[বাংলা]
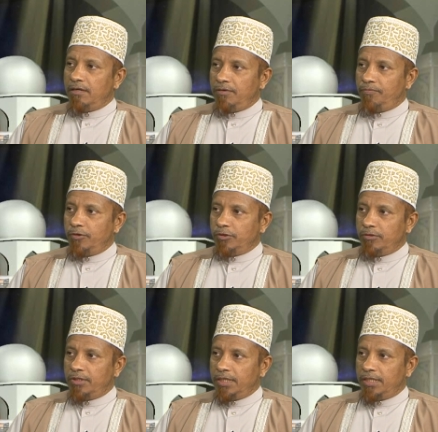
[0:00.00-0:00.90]
ফজর
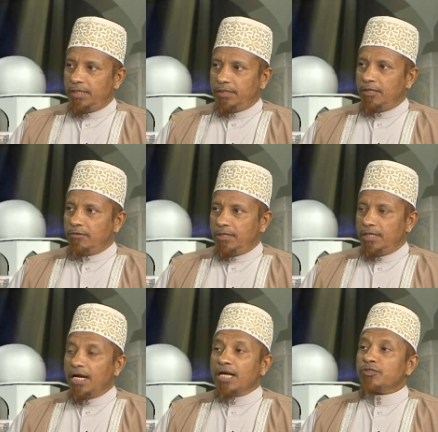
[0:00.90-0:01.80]
থেকে তেরো
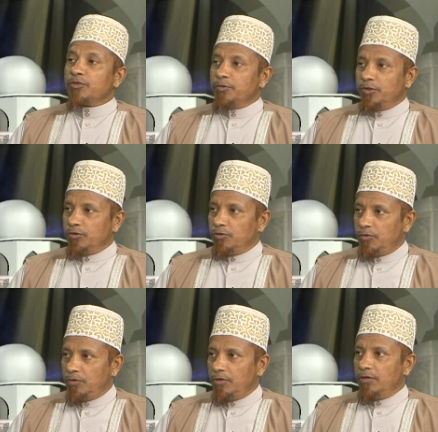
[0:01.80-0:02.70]
তারিখ আসর পর্যন্ত
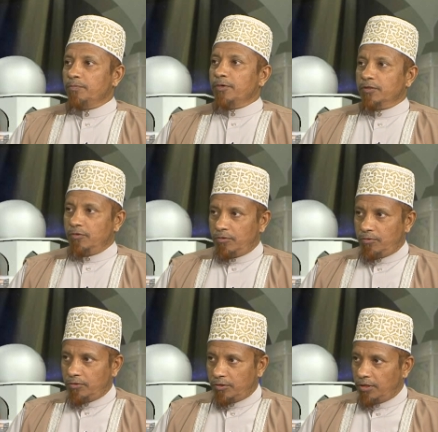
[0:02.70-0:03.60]
পাঁচক্ত
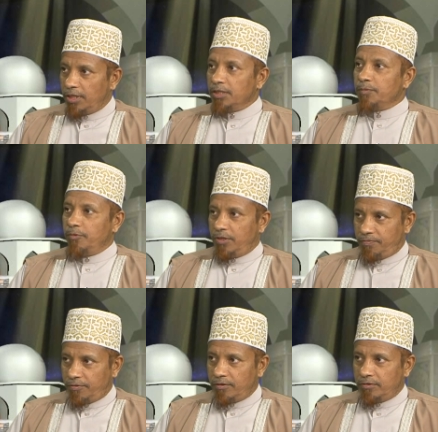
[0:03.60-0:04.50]
সালাতের পরে
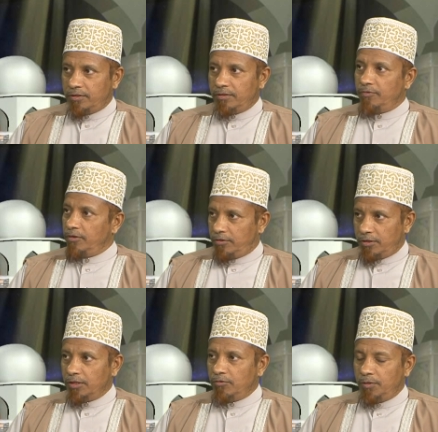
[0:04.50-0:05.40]
ফরজ ফরজ
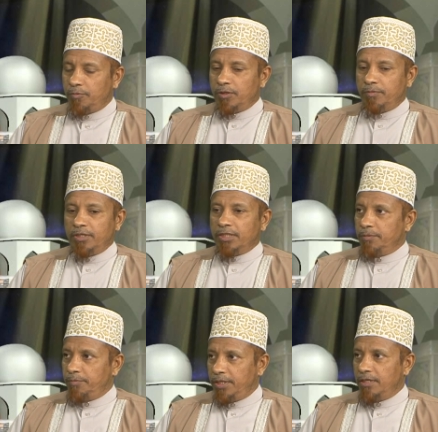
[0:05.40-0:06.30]
সালাতগুলির পরে পরে
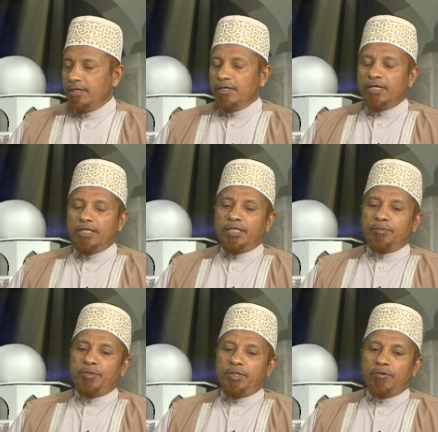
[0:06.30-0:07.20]
তাকবীর এ
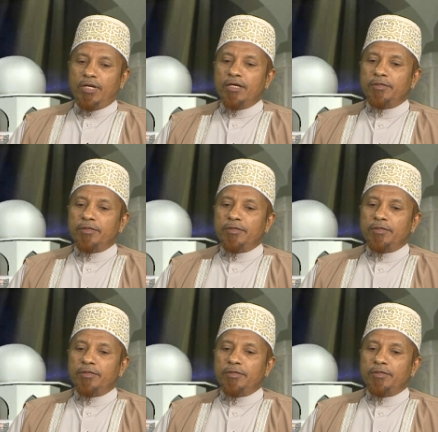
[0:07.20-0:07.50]
তাকবীর বলা